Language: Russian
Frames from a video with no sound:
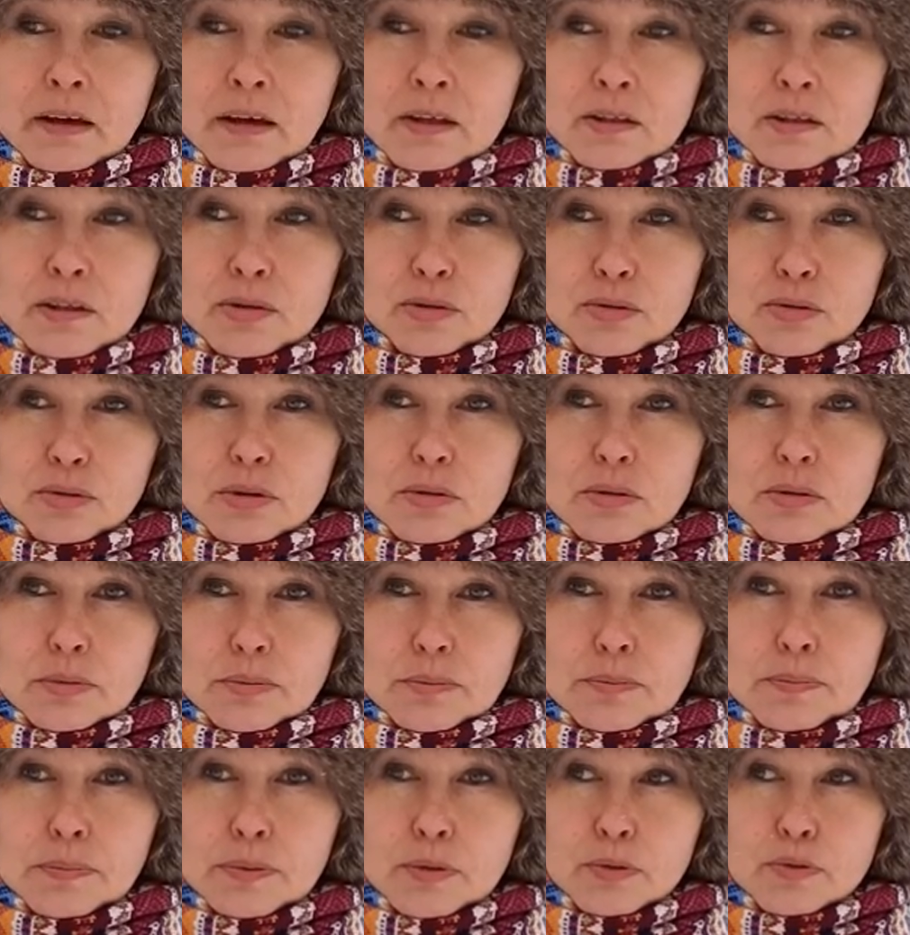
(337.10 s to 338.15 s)
А тут
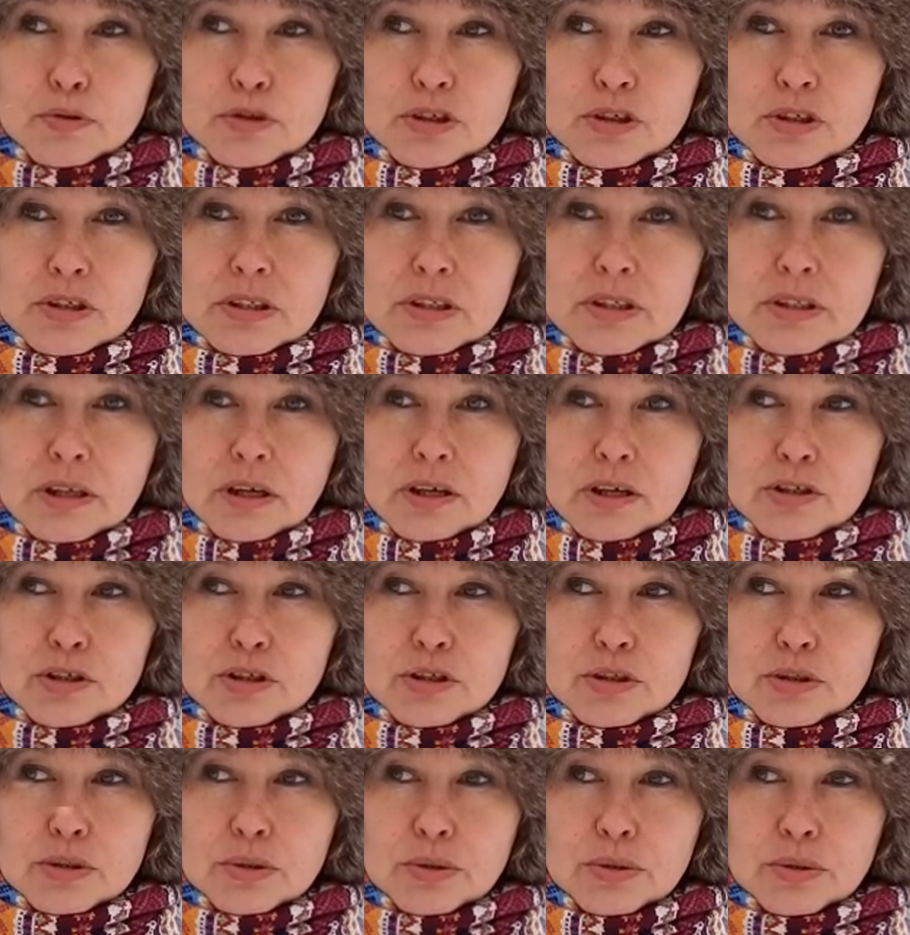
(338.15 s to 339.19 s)
получилось так,
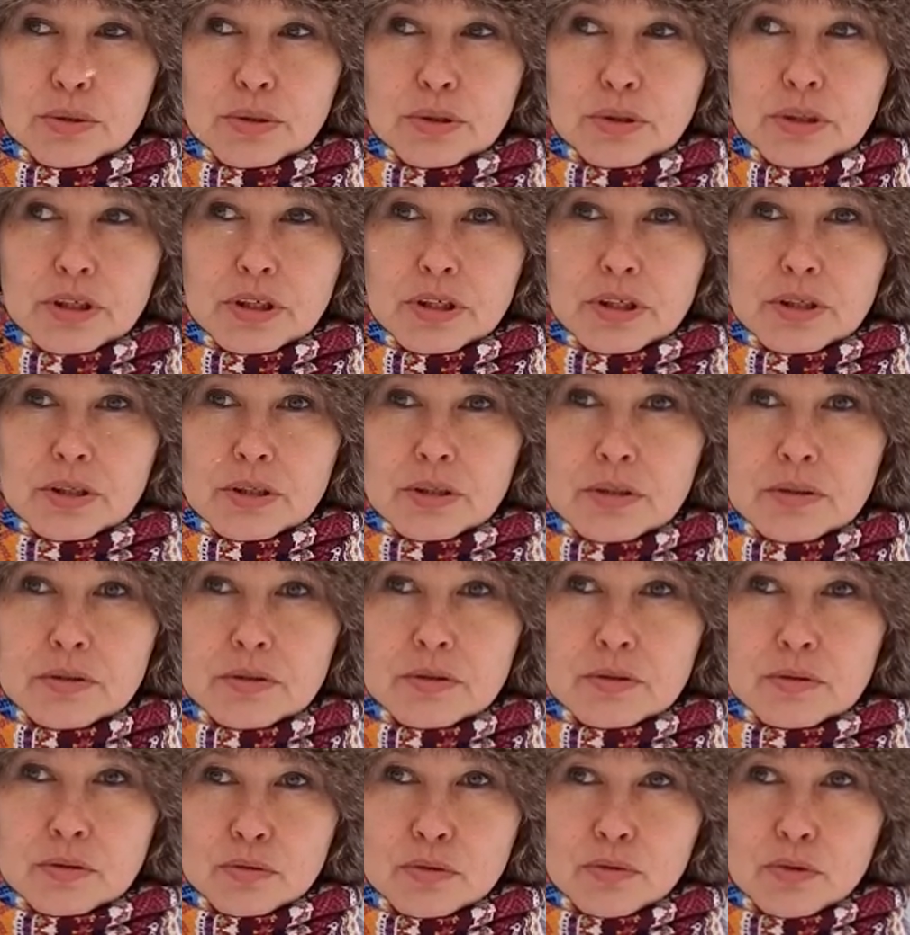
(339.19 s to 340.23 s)
что я, э,
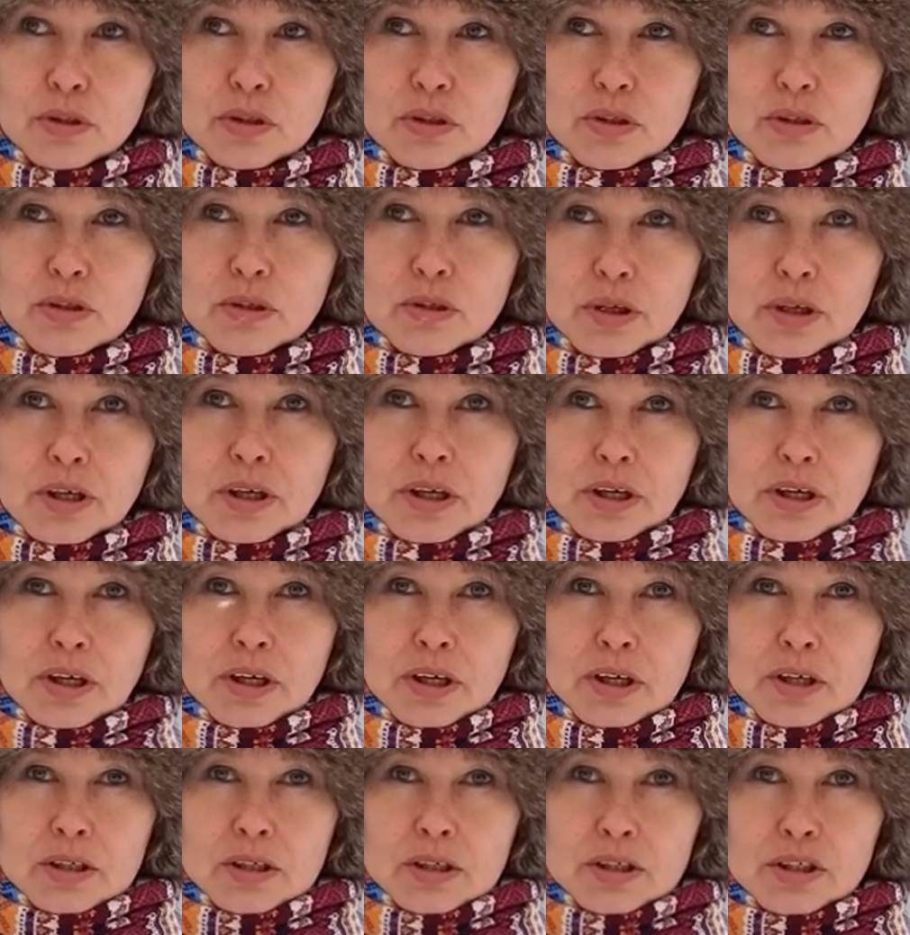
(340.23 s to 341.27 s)
ну вот,
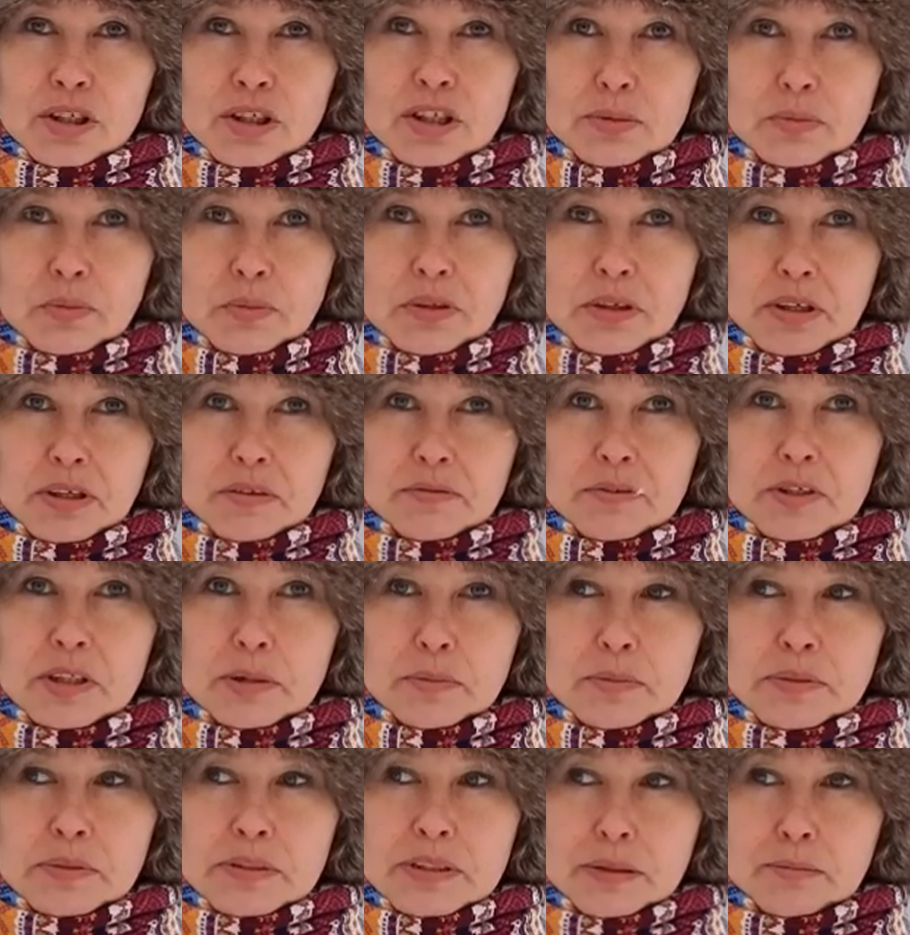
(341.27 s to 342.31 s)
Жизнь меня,
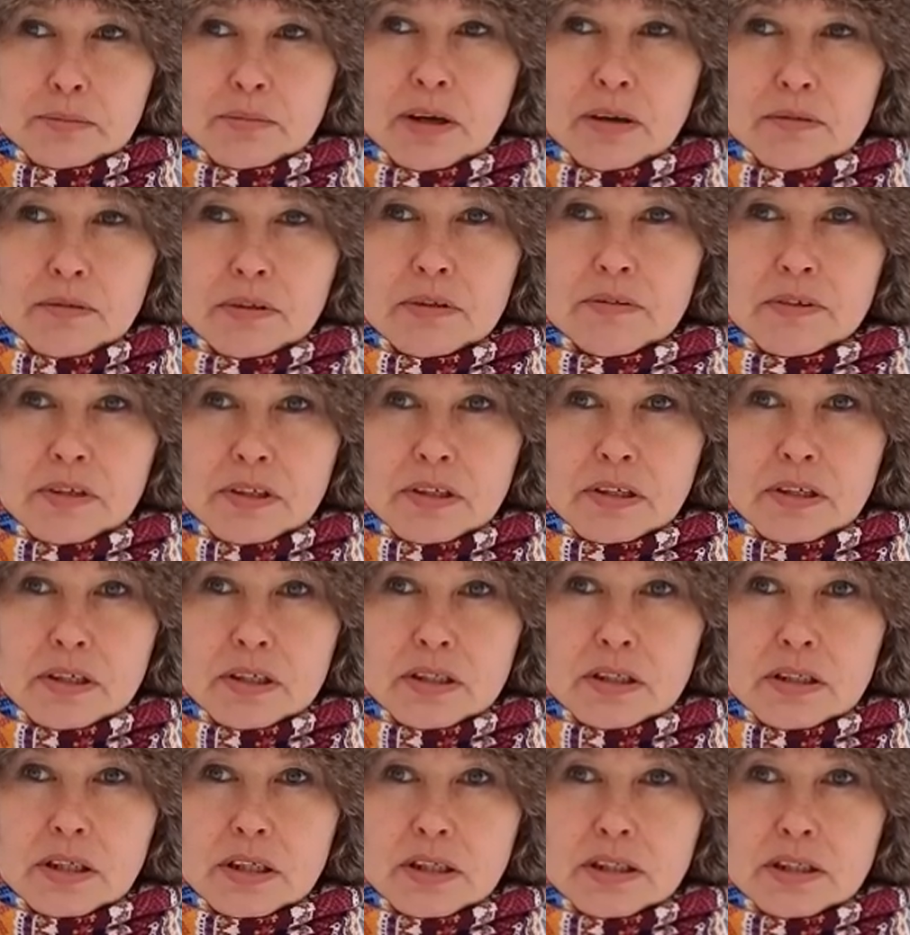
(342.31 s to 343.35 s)
видимо, сама вывела
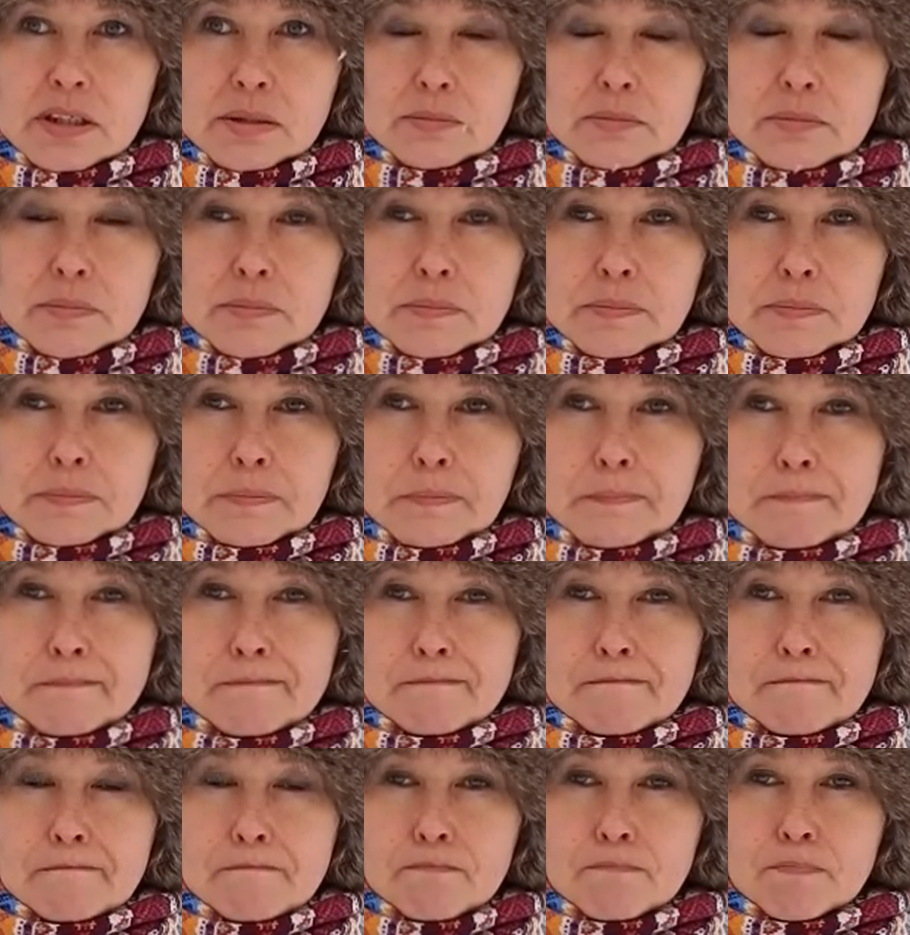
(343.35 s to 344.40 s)
к этим,
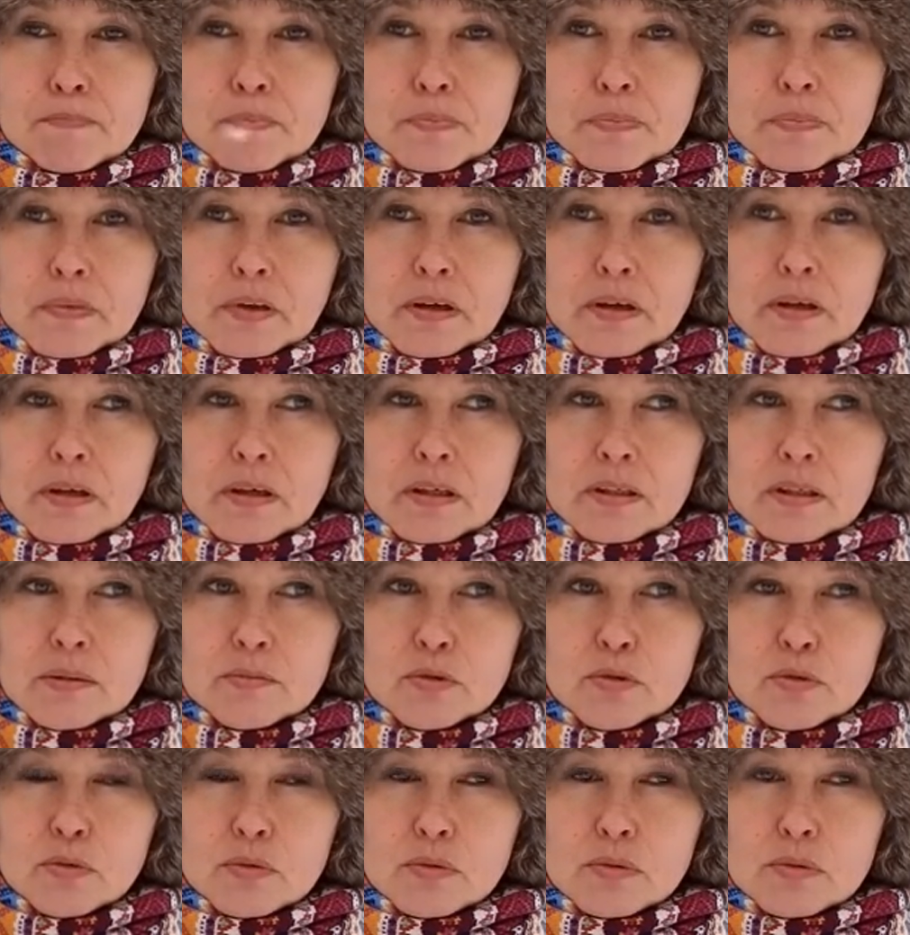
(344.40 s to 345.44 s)
к
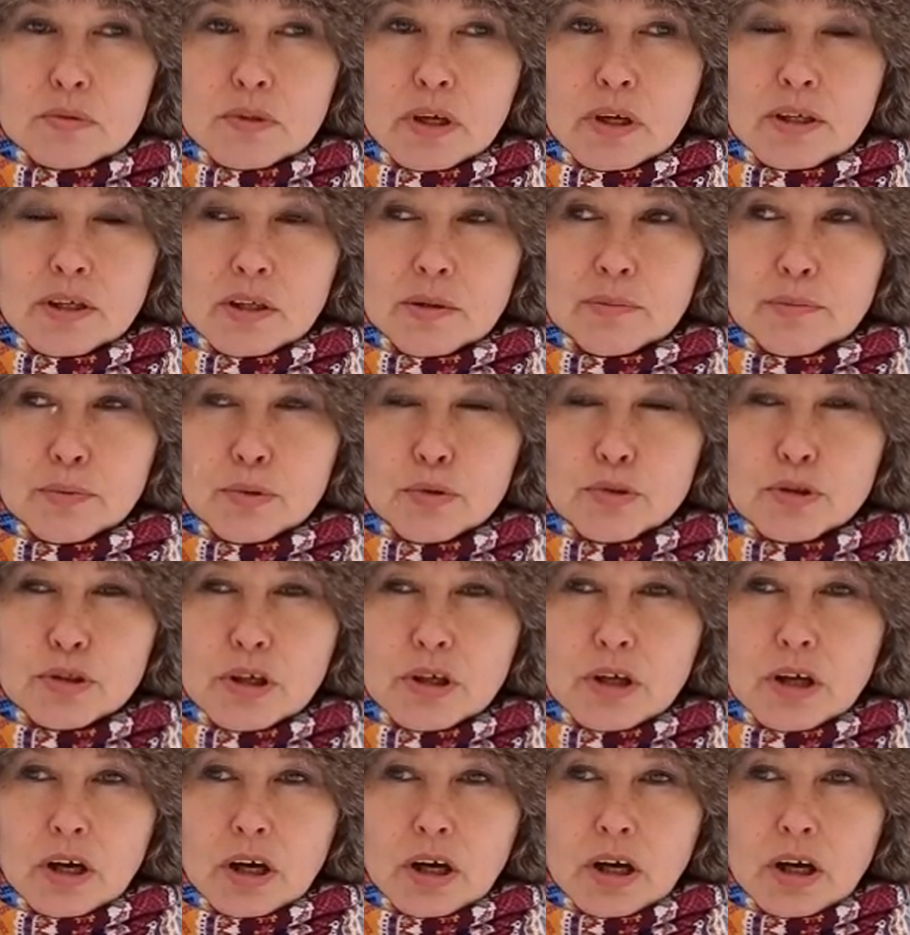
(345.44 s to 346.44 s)
этому, на этот путь.